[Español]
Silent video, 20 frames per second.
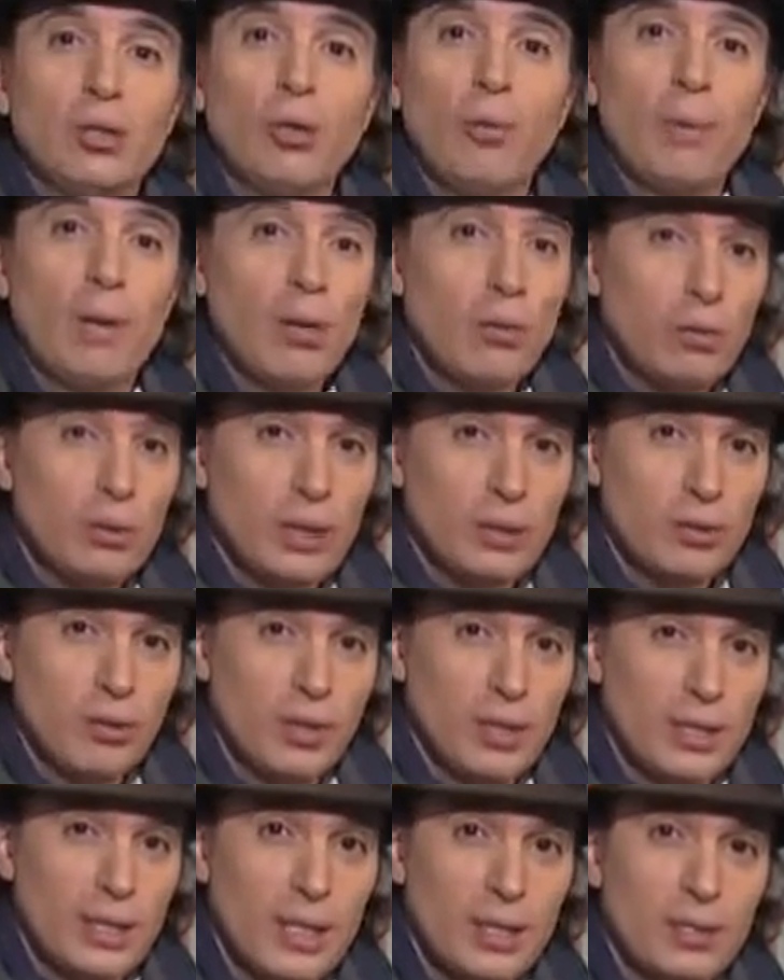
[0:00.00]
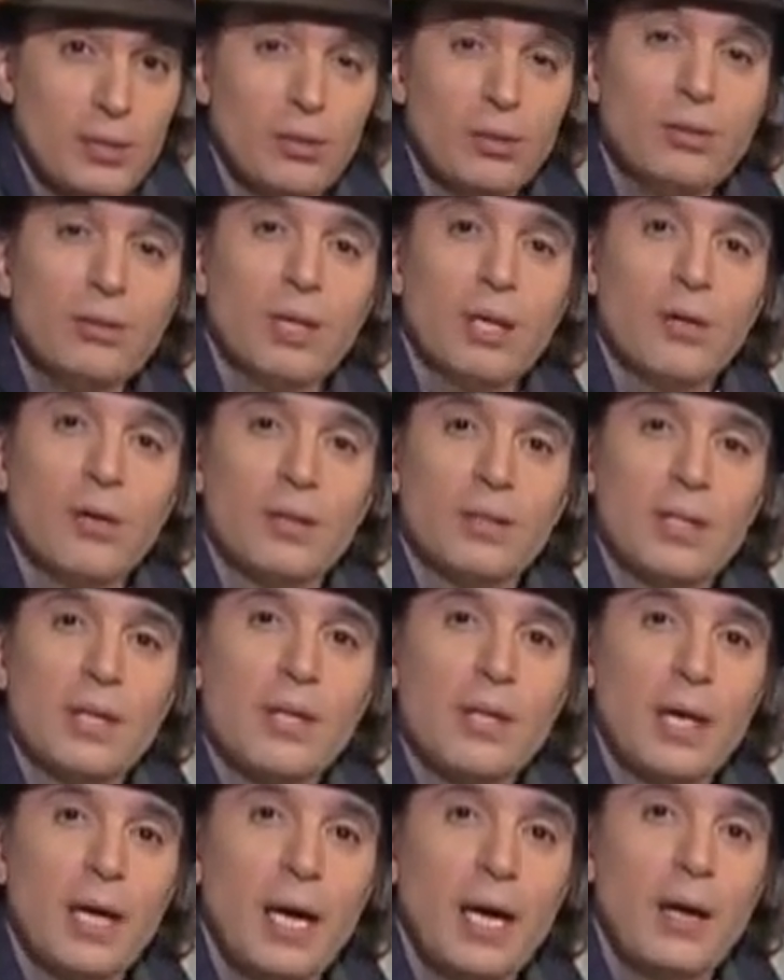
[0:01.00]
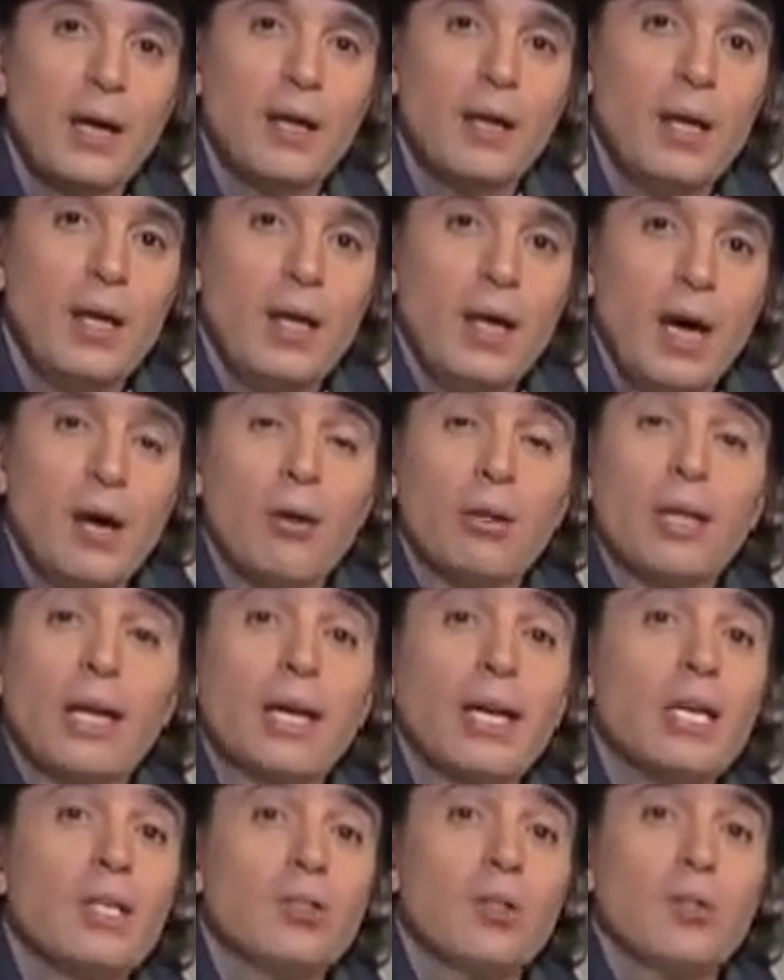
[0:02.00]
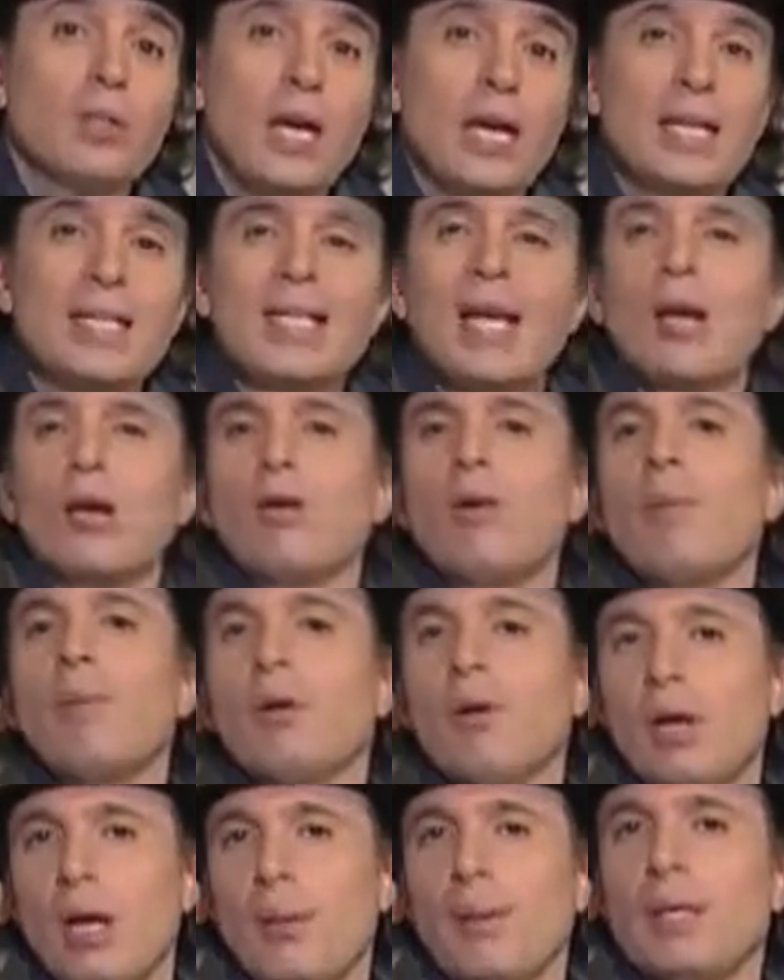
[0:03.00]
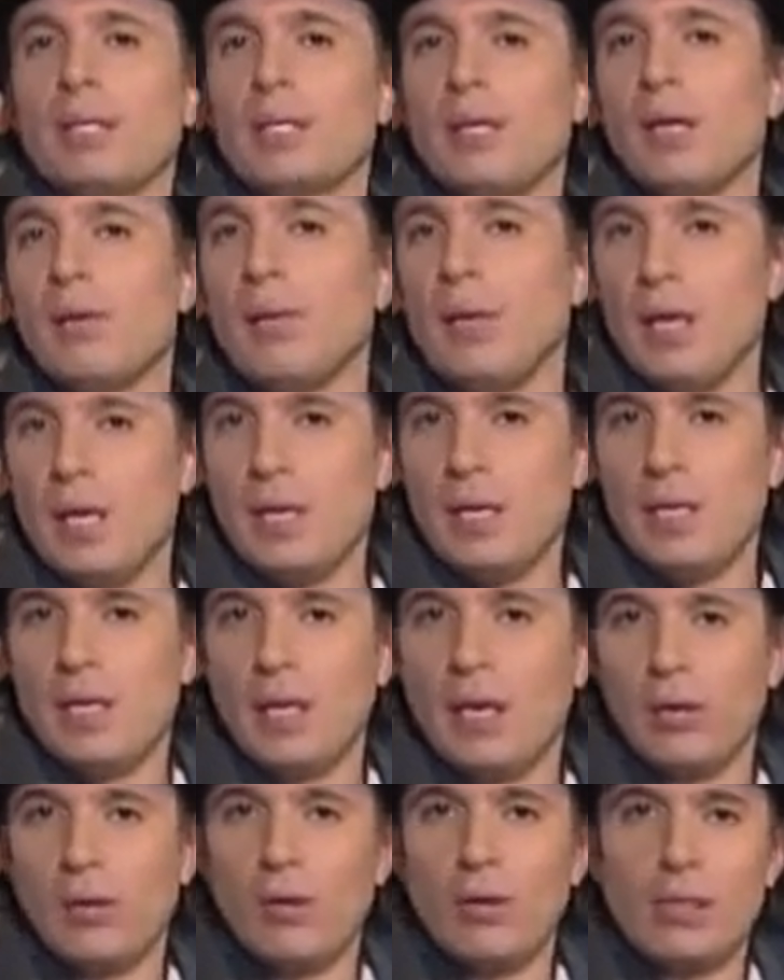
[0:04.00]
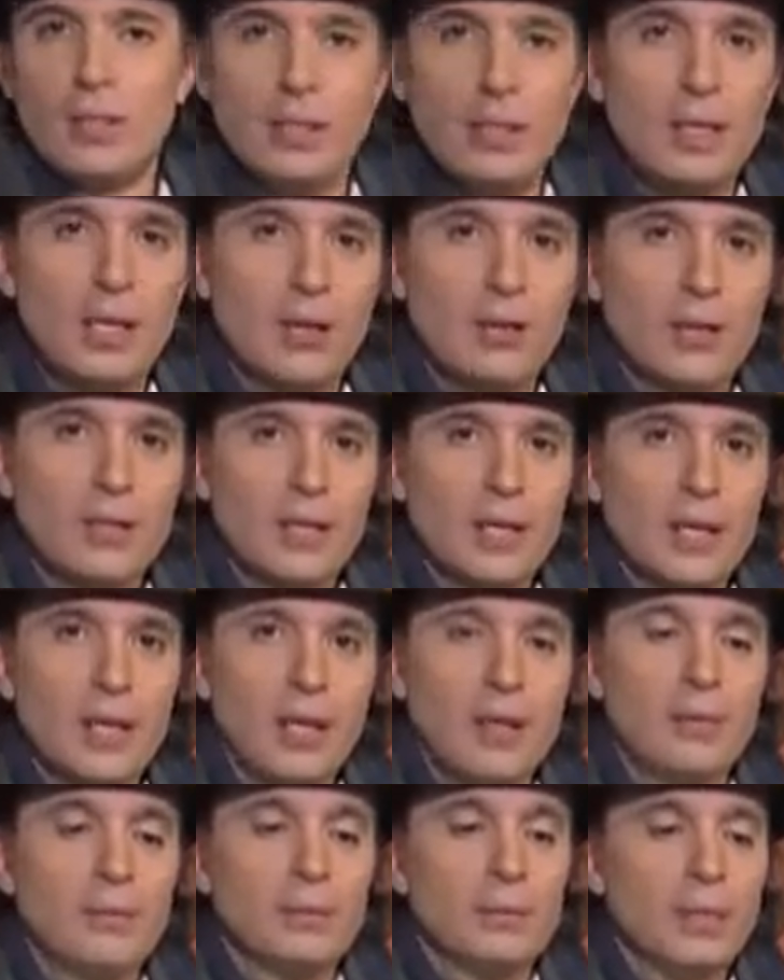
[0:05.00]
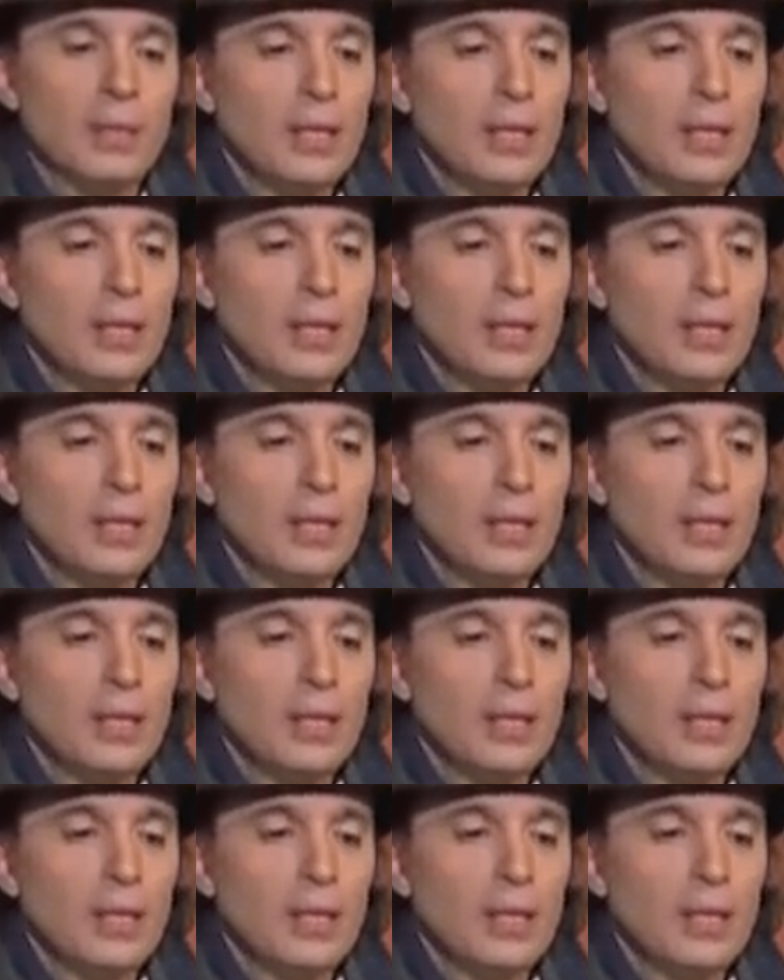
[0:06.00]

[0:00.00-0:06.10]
a tus preguntas sobre sexo que nos haces llegar a nuestras redes sociales, arroba panorama CMI y arroba cita con Ezequiel.